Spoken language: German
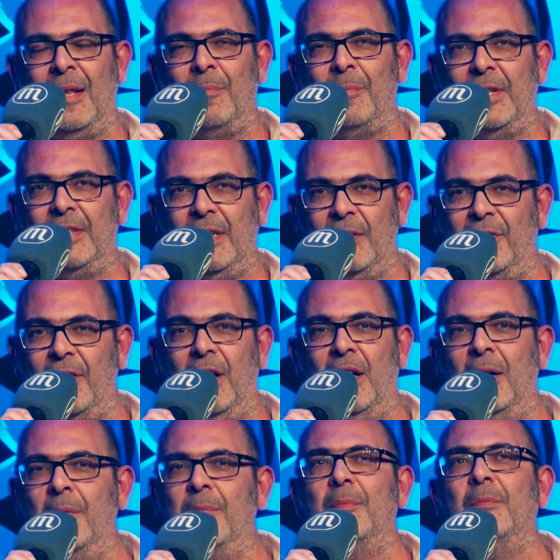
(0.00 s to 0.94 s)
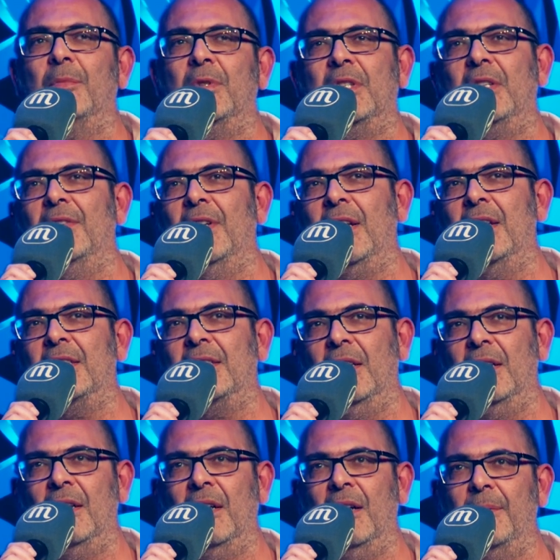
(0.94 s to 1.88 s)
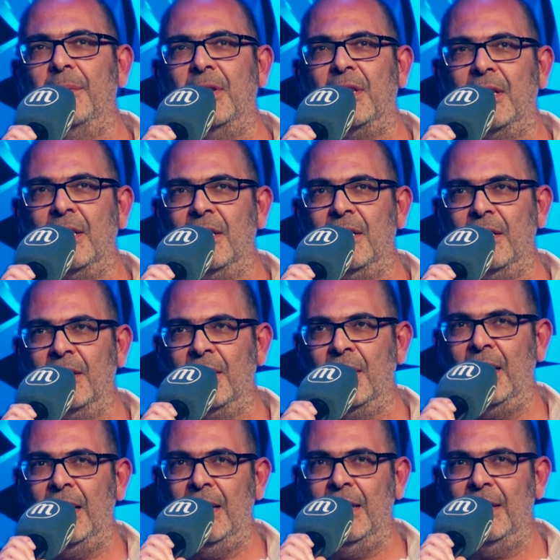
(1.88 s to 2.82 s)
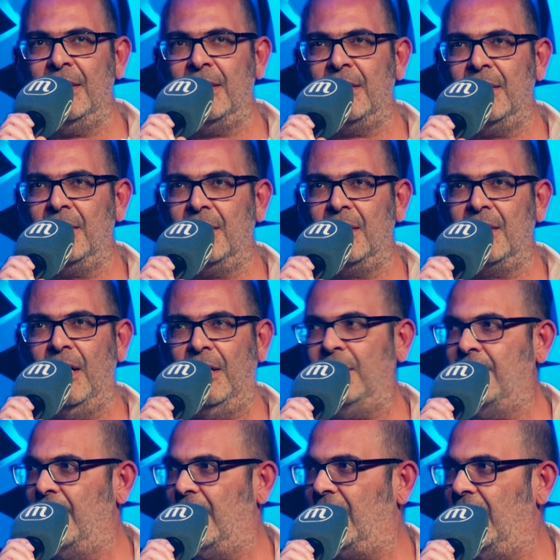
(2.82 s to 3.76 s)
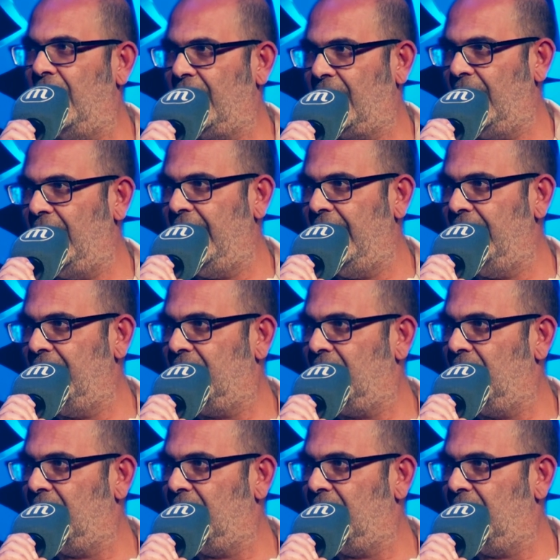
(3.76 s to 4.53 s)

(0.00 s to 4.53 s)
bei TVA, muss ich wirklich sagen, habe ich äh, alles das Handwerk halt gelernt.